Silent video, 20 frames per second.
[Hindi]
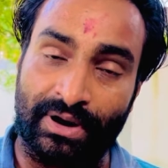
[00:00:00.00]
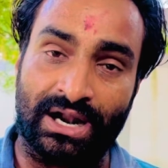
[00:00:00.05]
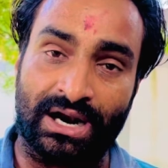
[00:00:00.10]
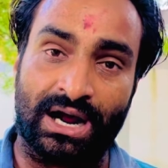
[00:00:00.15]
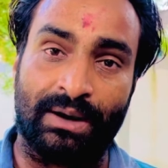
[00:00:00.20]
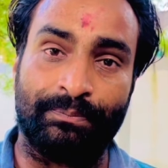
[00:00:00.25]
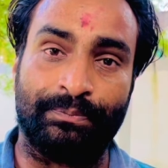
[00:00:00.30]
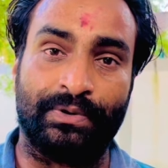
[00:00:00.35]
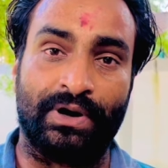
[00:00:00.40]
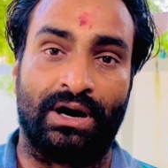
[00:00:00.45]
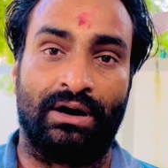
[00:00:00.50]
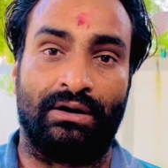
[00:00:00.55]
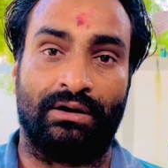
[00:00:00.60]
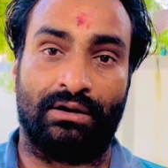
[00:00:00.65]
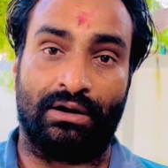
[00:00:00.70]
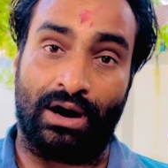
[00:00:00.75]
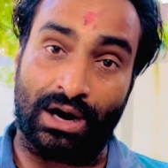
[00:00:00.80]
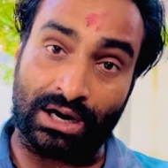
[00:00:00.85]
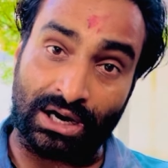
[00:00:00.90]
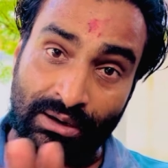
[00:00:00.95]
बार आपका
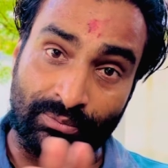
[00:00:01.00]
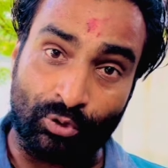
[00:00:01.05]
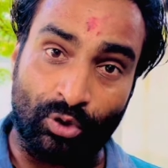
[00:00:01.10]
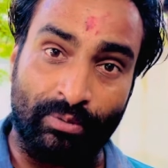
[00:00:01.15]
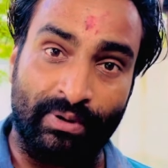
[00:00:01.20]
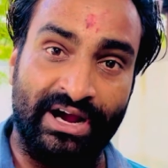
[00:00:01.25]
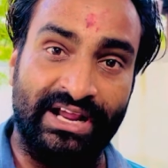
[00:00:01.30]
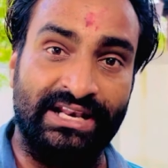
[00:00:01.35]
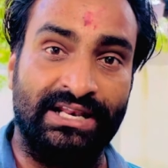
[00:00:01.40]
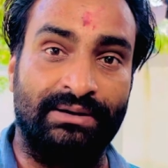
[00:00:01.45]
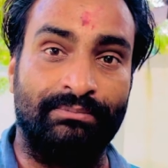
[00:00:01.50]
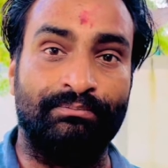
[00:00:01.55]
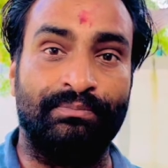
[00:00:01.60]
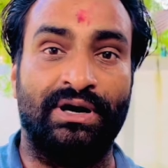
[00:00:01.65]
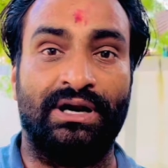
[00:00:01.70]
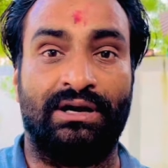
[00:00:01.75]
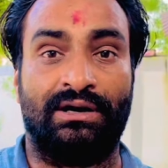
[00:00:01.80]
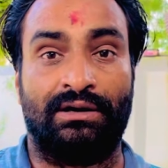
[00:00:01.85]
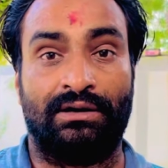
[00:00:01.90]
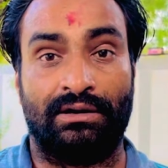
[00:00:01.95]
अगर मोबाइल
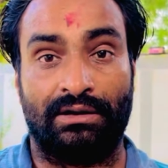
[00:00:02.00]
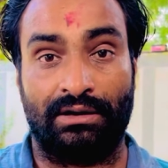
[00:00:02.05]
नंबर